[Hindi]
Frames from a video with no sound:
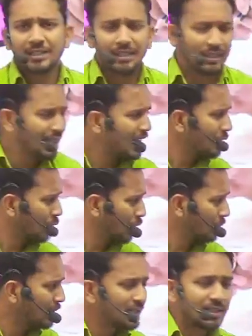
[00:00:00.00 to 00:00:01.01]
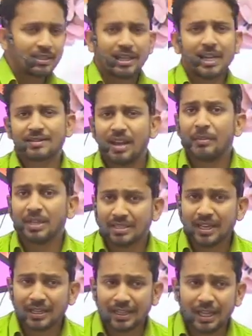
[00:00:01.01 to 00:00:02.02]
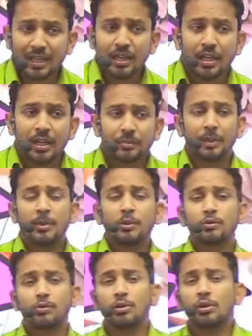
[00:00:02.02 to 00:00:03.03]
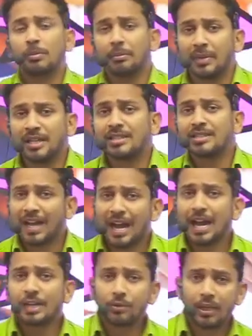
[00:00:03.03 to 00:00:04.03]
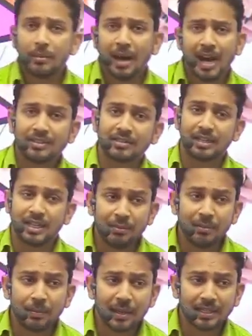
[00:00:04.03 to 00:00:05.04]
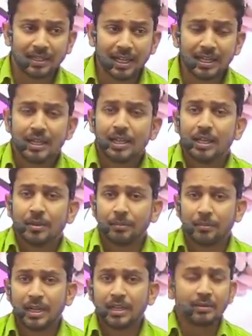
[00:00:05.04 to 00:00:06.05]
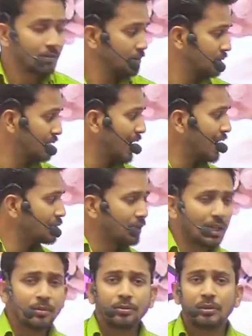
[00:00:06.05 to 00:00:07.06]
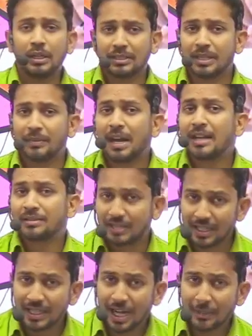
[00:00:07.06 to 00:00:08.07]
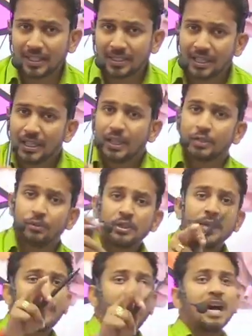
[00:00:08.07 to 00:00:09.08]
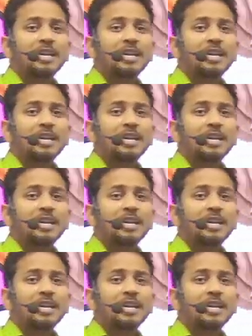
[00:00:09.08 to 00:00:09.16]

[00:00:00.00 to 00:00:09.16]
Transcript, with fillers: या नॉर्मली जिसका एग्जाम अच्छा गया है फिर भी उसको मन चाह जो है मार्क्स नहीं मिल पाता है मन चाह जो है वो अच्छे मार्क्स नहीं ला पाते तो ये पांच